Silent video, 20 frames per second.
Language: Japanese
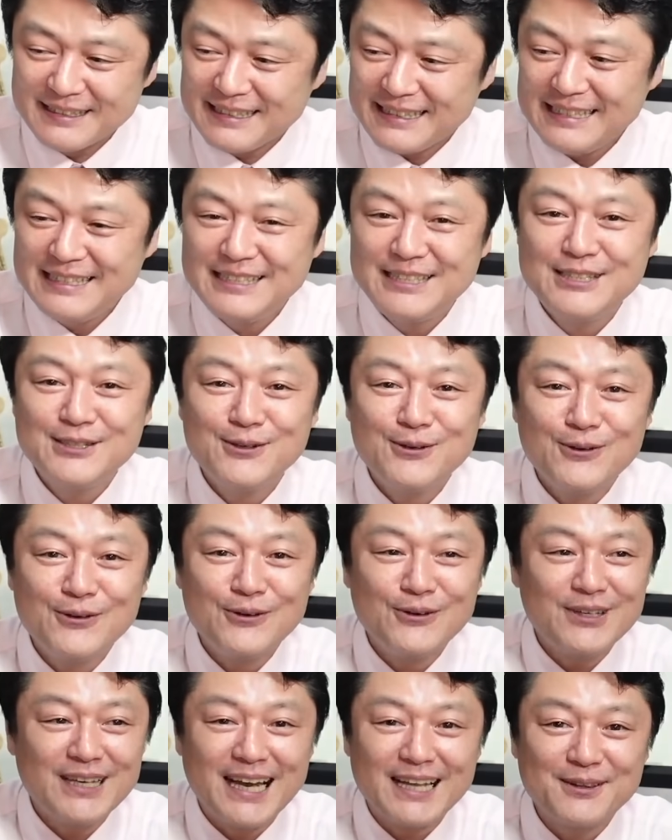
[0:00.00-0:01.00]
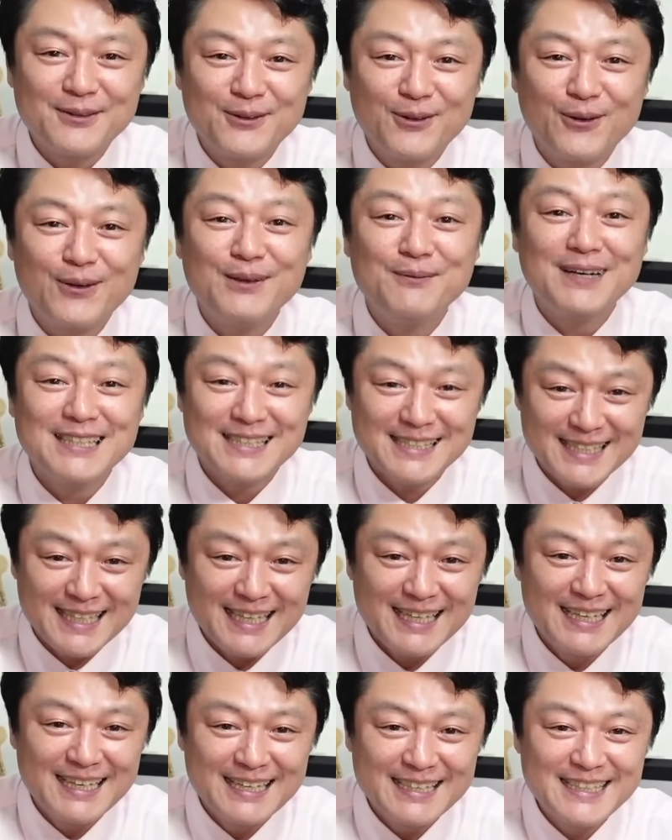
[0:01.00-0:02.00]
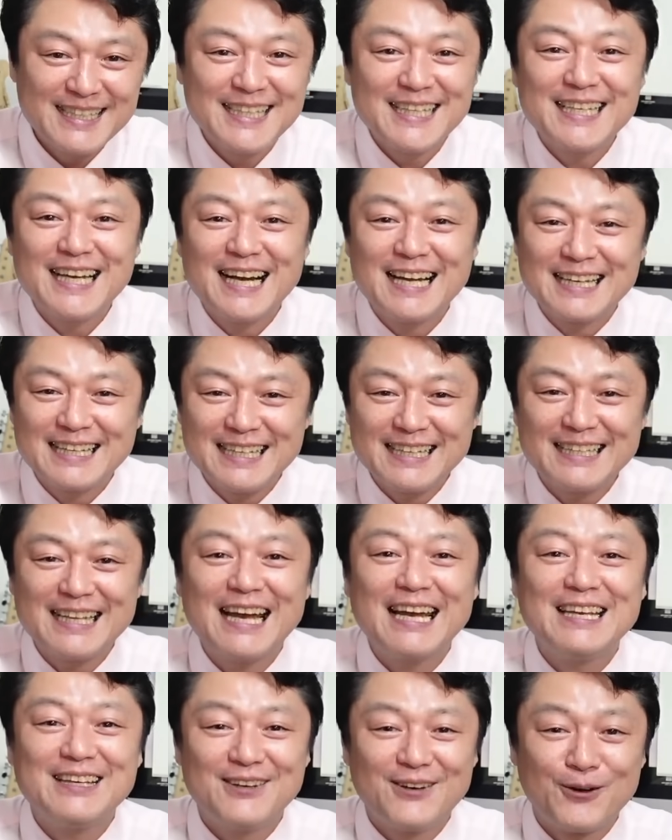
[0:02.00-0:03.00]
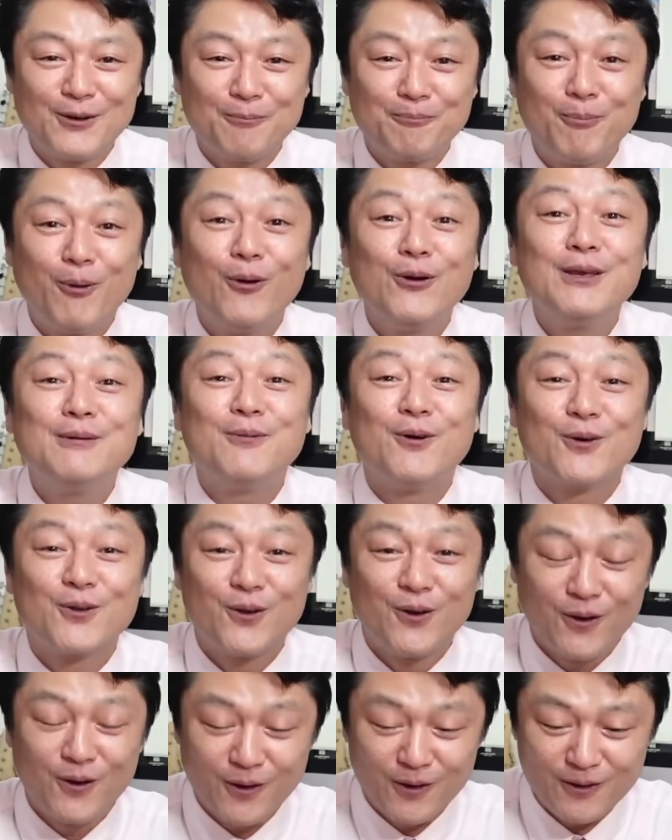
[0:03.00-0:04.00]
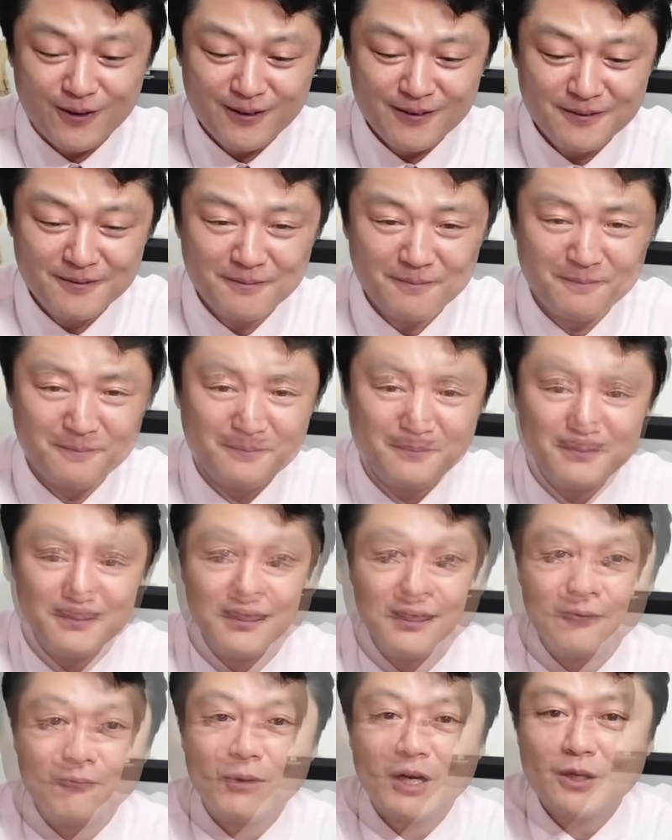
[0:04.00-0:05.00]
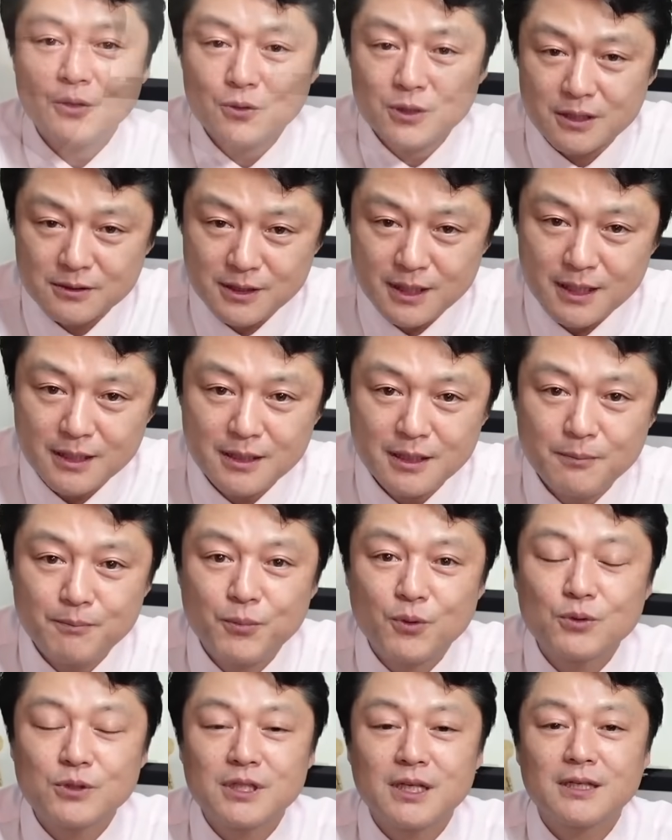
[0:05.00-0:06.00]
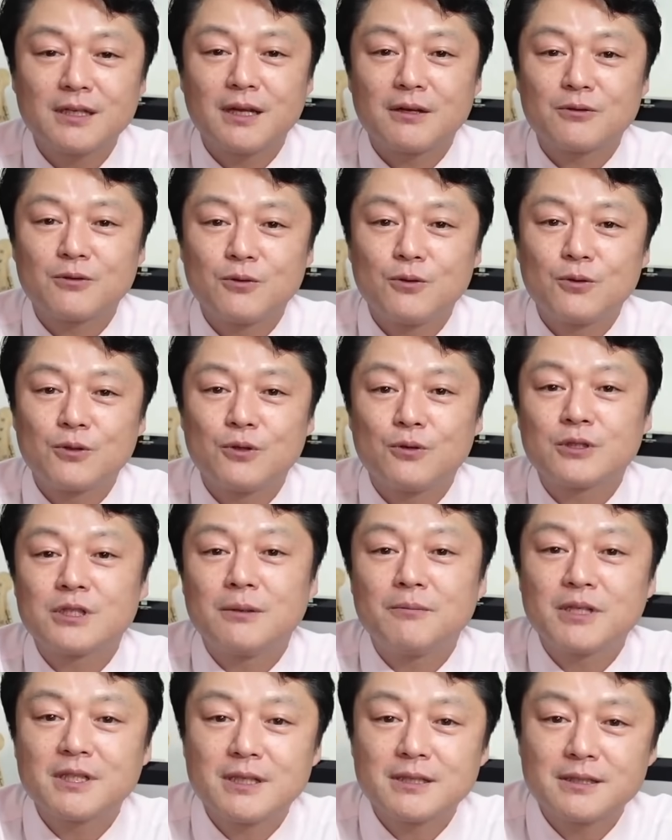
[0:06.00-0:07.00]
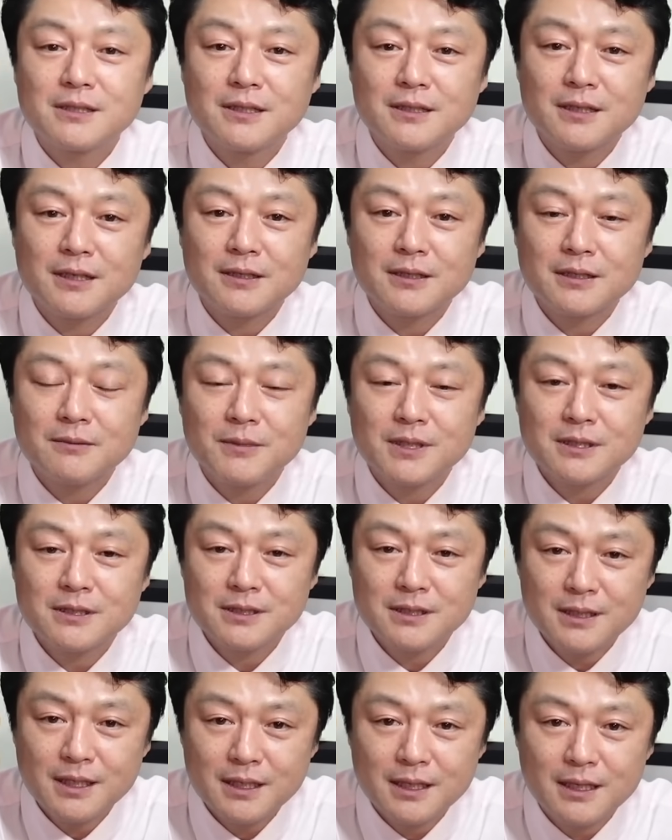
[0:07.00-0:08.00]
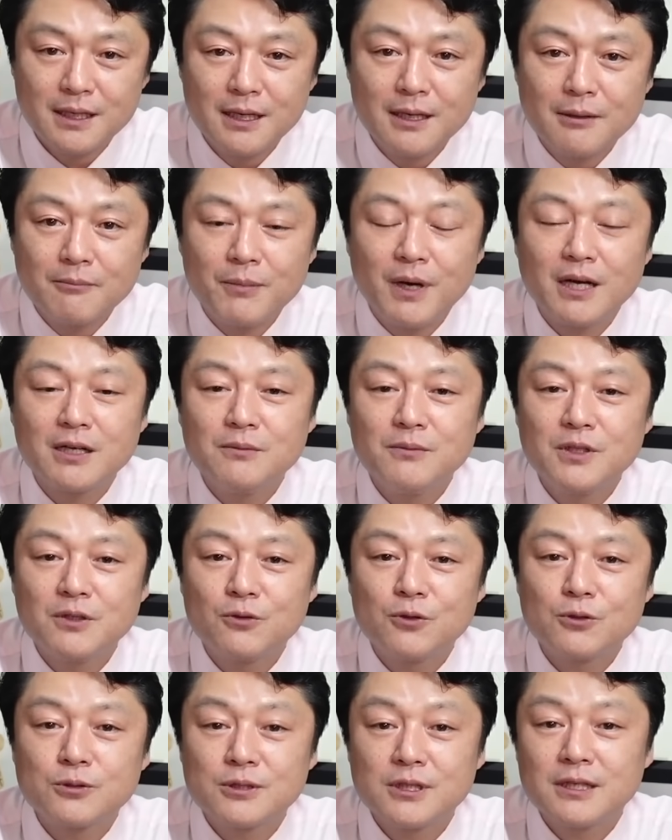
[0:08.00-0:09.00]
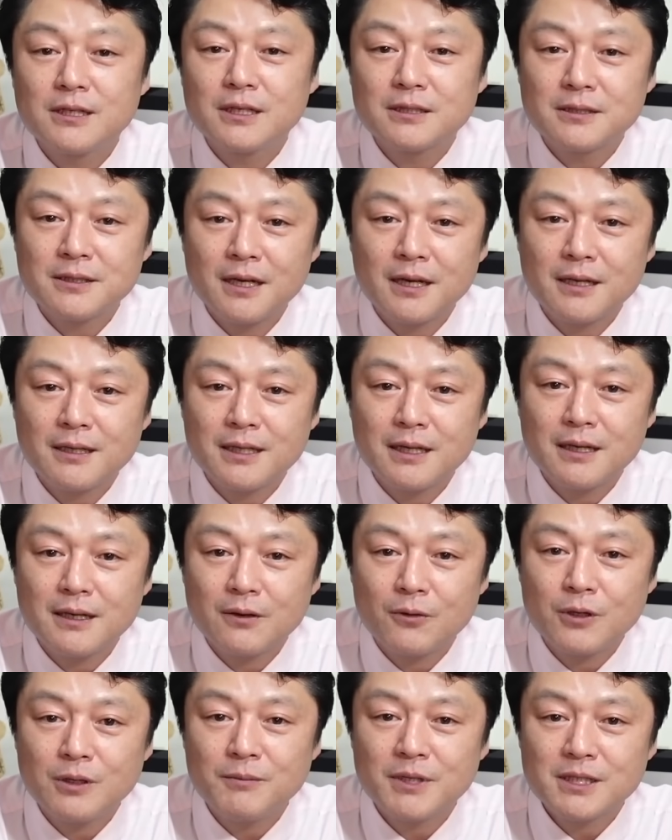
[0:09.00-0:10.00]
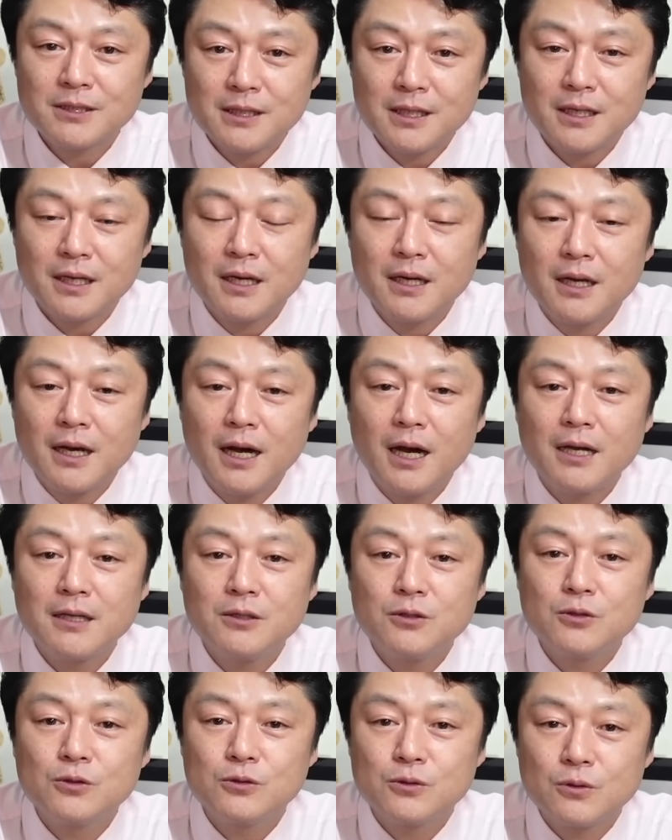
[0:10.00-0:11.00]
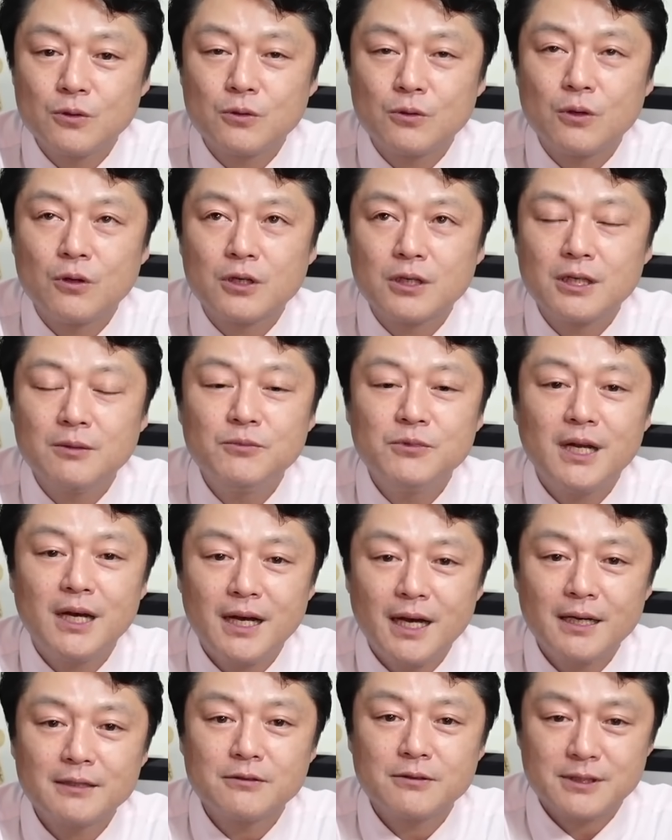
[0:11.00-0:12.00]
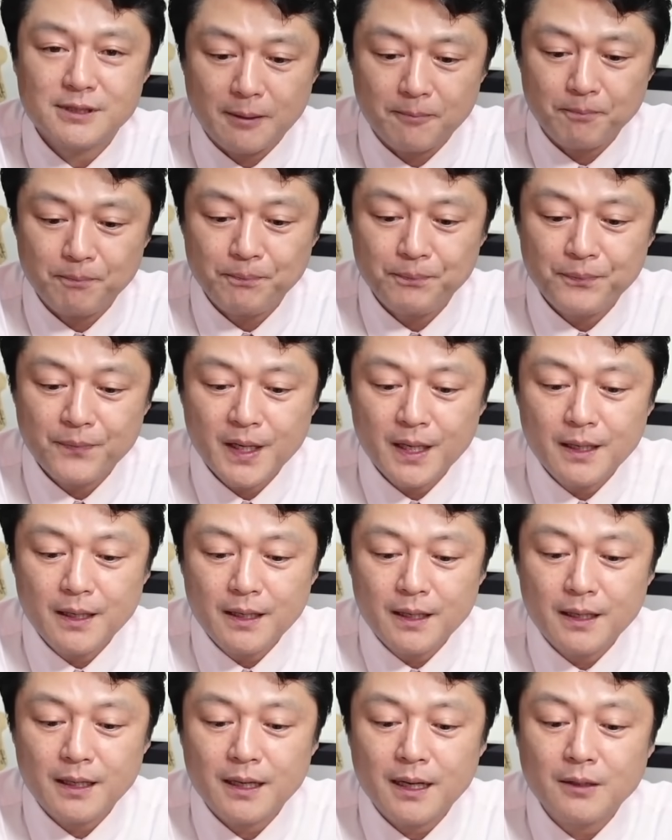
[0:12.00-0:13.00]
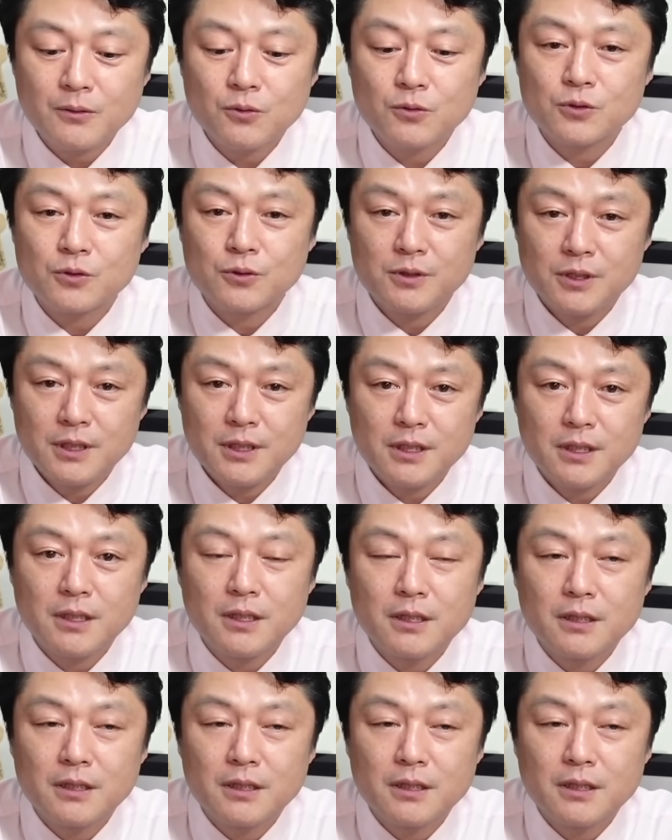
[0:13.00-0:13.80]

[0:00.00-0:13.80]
一応やっときますが、危機管理対応っぽいものをまあ、今日ですね日本ジャーナルの方にお邪魔させていただきまして番組にご出演なされておりました俳優の木村葉月さん、え彼女に